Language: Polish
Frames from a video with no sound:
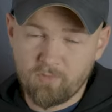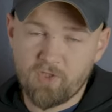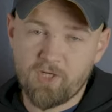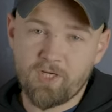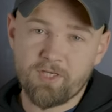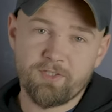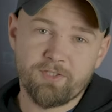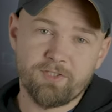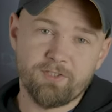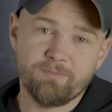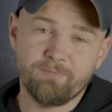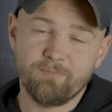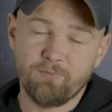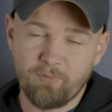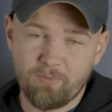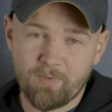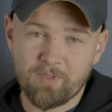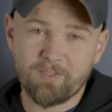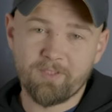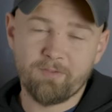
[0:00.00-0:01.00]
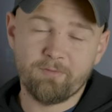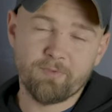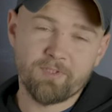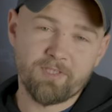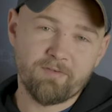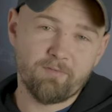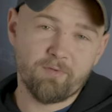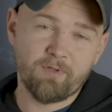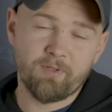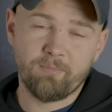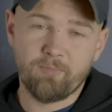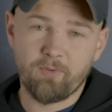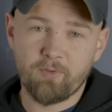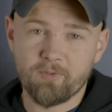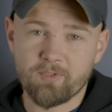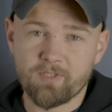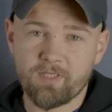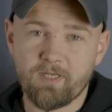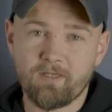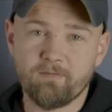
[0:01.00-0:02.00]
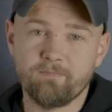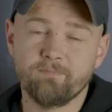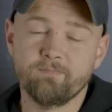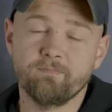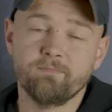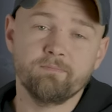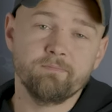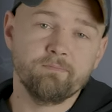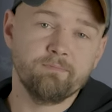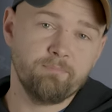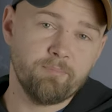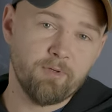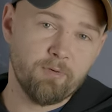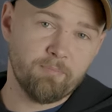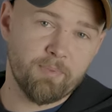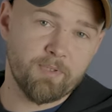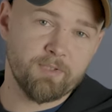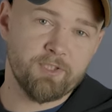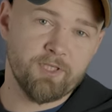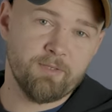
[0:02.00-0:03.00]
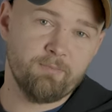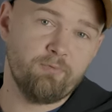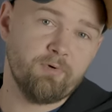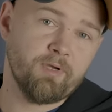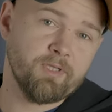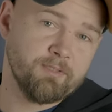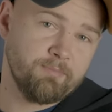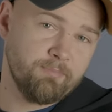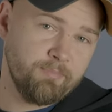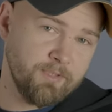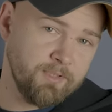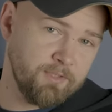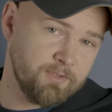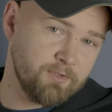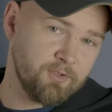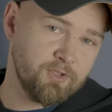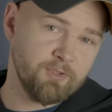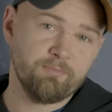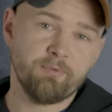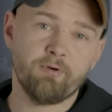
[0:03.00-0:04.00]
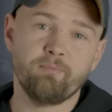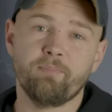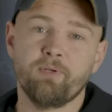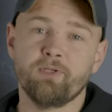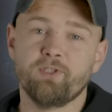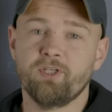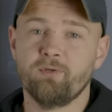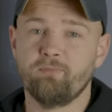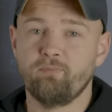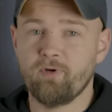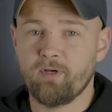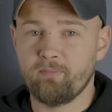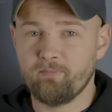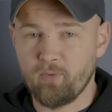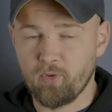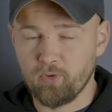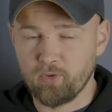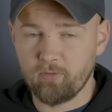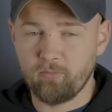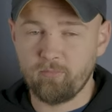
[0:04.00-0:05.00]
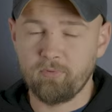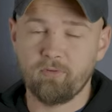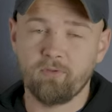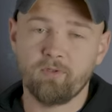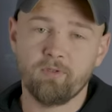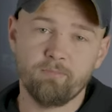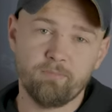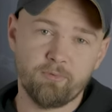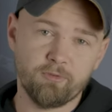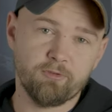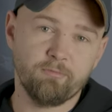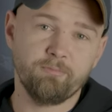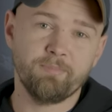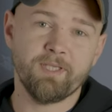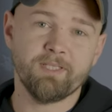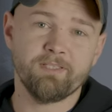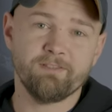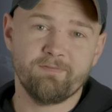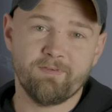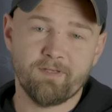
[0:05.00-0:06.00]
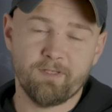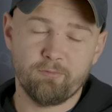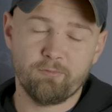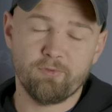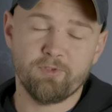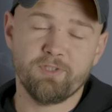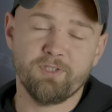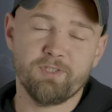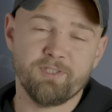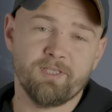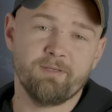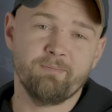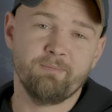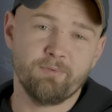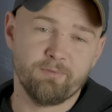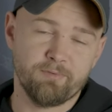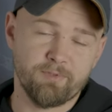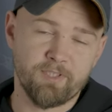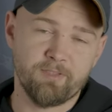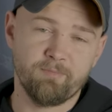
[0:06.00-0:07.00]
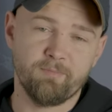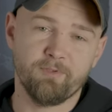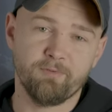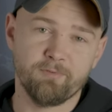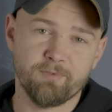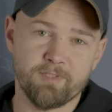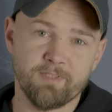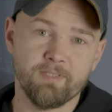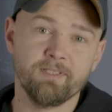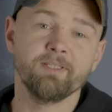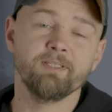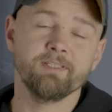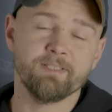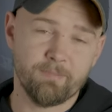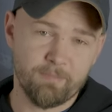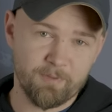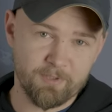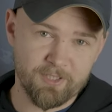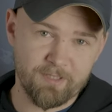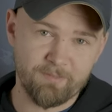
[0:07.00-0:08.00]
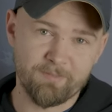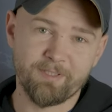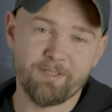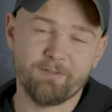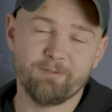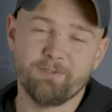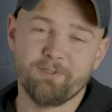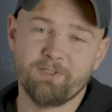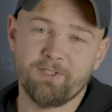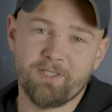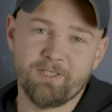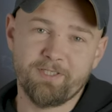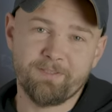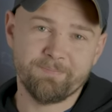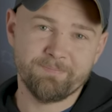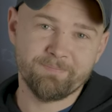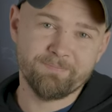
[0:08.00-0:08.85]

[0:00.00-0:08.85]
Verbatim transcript: Cześć, tu Mateusz Zafory Polska. Pompa ciepła split czy pompa ciepła monoblok? Podobieństwa, różnice, plusy i minusy. Zapraszamy na odcinek.